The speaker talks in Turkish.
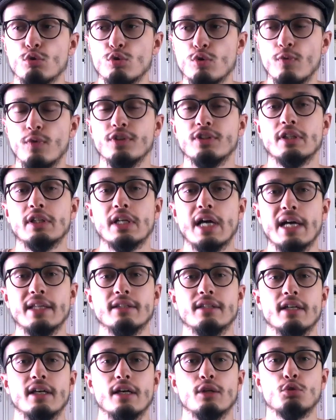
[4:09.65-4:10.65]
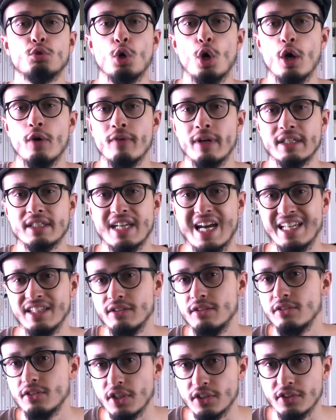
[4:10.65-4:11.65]
Yusuf Atılgan da köy ve
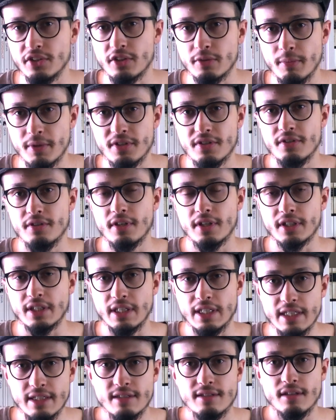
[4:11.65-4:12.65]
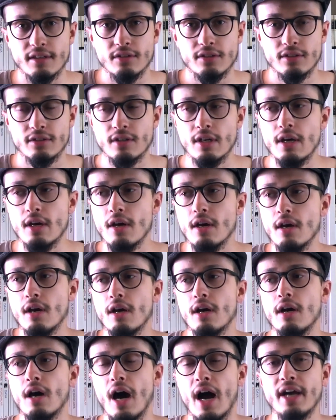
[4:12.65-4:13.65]
kent çatışmasındaki insanın
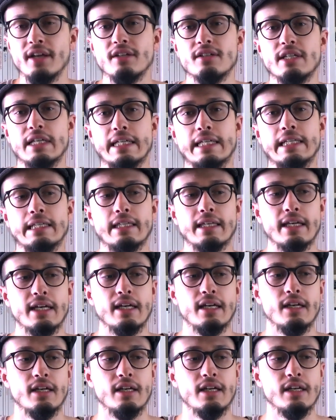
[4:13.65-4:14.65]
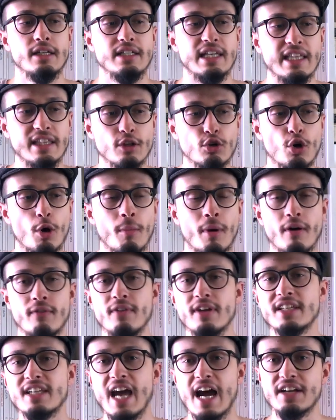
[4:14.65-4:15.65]
e, aynı şekilde e, yeni
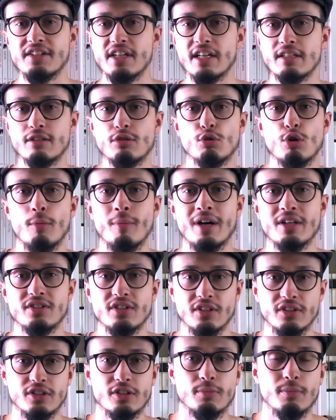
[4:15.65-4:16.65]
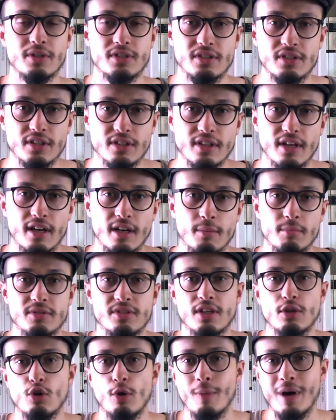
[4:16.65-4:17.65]
roman ve gerçekçi roman çatışmasını da
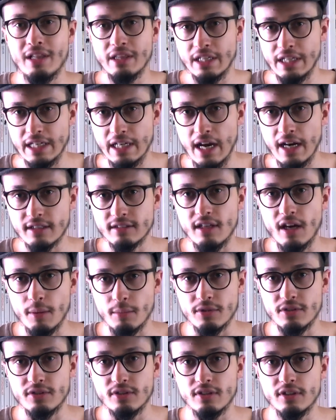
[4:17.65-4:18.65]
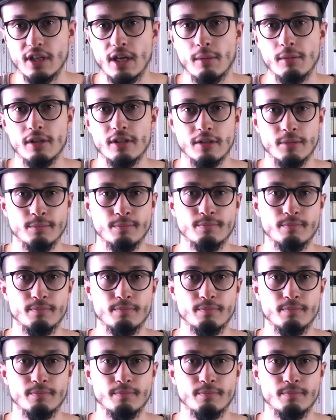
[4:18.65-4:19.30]
bize romanlarıyla aktarmıştır diyebilirim.